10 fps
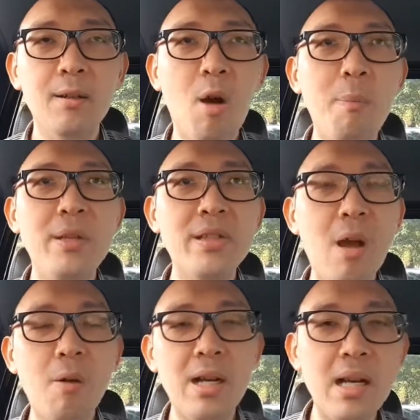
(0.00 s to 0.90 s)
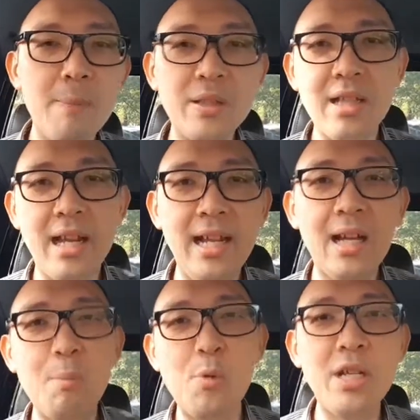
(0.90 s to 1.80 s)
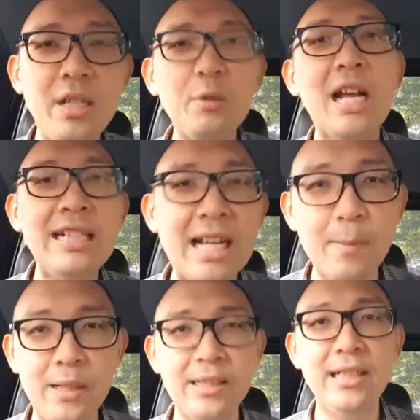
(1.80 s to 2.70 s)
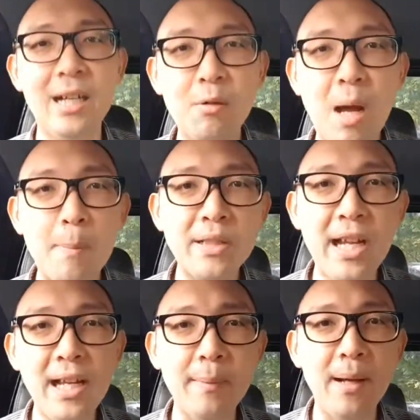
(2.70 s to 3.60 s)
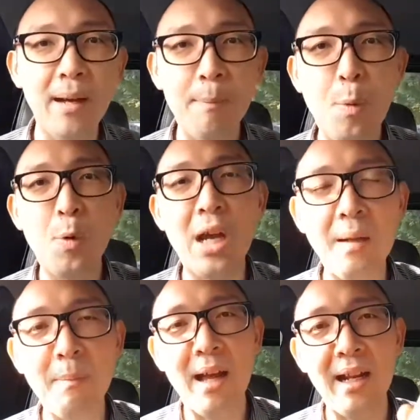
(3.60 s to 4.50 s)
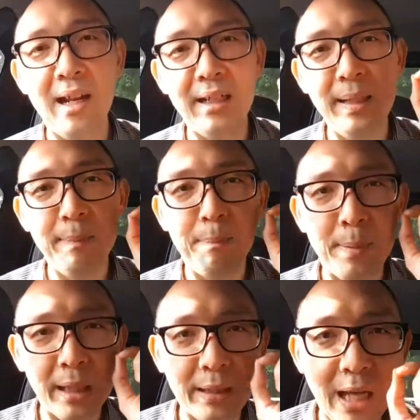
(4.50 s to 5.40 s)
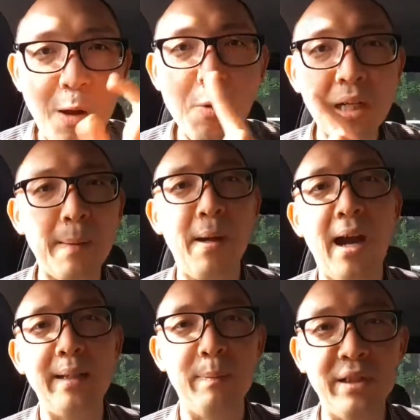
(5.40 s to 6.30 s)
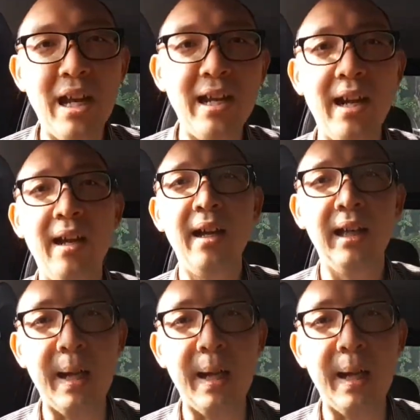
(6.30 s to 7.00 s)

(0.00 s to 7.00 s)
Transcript: kok bisa orang nggak percaya kemudian you tanya kepada dia kok nggak percaya pak bukan malah diberitahu kenapa nggak dipercaya eh,